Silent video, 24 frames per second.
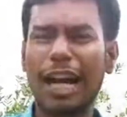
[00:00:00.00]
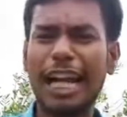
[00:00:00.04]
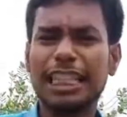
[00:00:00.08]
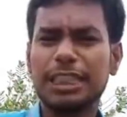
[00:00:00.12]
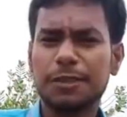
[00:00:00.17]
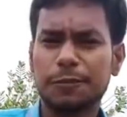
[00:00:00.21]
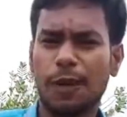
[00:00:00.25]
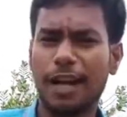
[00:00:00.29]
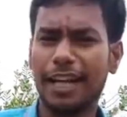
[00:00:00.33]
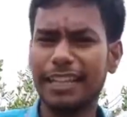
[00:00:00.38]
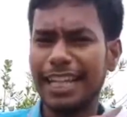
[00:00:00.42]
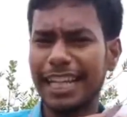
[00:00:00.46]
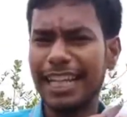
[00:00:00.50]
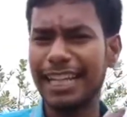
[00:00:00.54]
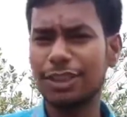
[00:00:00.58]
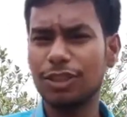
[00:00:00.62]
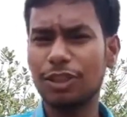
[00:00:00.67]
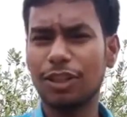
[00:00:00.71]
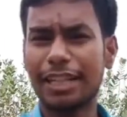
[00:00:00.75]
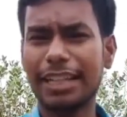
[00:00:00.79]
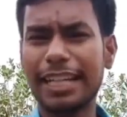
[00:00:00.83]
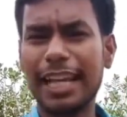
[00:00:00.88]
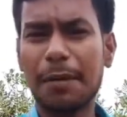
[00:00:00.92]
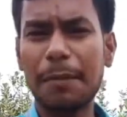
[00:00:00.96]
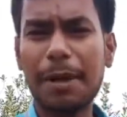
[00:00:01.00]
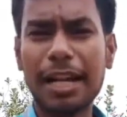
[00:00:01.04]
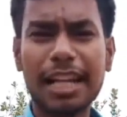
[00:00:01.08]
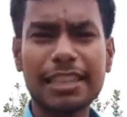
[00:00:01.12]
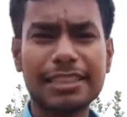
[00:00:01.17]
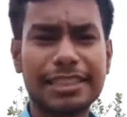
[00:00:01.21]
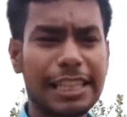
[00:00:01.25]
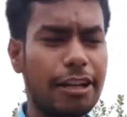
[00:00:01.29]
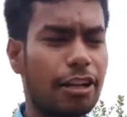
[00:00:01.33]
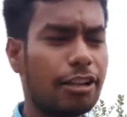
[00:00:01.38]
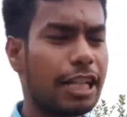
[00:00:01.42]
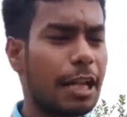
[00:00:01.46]
गाइस फाइनली जो कि हमारा
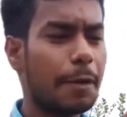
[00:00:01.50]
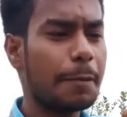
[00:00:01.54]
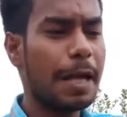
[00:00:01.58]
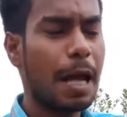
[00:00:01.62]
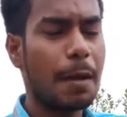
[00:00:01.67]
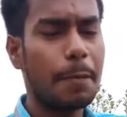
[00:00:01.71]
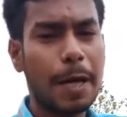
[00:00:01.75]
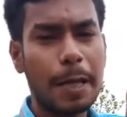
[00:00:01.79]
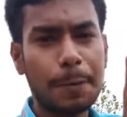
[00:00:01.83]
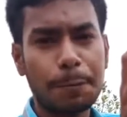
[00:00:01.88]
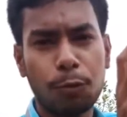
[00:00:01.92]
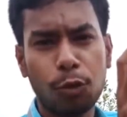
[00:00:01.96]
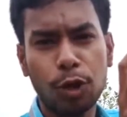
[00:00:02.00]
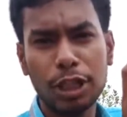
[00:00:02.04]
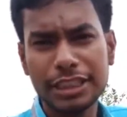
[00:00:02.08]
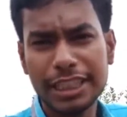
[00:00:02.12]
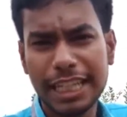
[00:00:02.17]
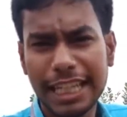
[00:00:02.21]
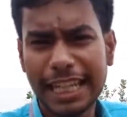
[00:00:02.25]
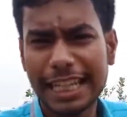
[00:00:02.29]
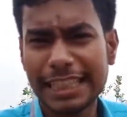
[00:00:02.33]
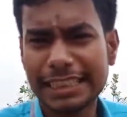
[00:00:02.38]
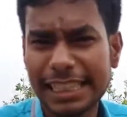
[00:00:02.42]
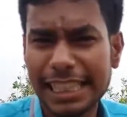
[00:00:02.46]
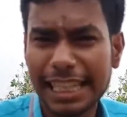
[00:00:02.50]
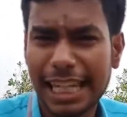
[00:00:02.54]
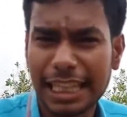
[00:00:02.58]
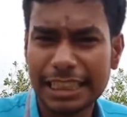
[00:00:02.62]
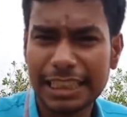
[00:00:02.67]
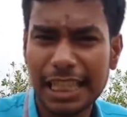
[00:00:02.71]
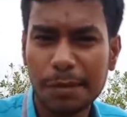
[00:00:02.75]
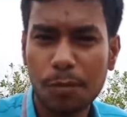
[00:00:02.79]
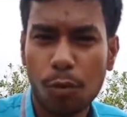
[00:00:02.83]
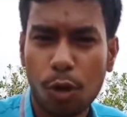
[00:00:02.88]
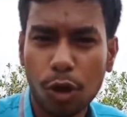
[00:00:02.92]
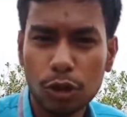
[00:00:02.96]
सेलो टेप यहाँ पर पूरी तरीके से
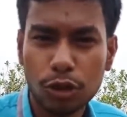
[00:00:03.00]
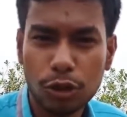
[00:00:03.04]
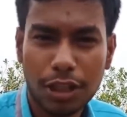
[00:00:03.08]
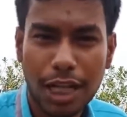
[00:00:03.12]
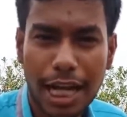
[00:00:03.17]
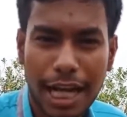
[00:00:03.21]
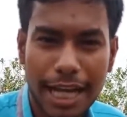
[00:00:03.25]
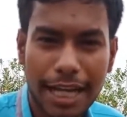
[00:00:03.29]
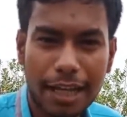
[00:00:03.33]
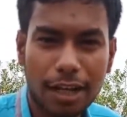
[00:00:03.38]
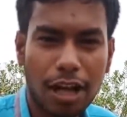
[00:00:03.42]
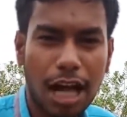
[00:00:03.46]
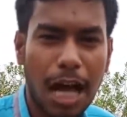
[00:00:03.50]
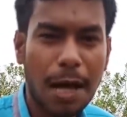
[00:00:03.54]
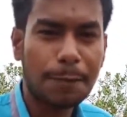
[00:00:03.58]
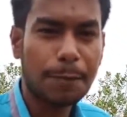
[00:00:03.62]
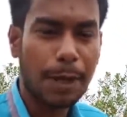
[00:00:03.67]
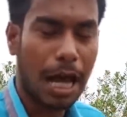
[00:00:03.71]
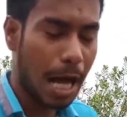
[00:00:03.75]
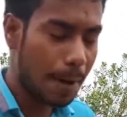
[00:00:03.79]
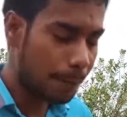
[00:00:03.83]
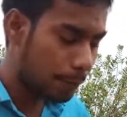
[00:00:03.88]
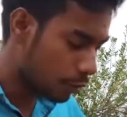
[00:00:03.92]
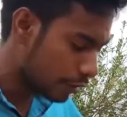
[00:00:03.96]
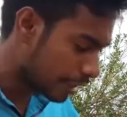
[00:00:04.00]
खत्म हो चुका है और आप आप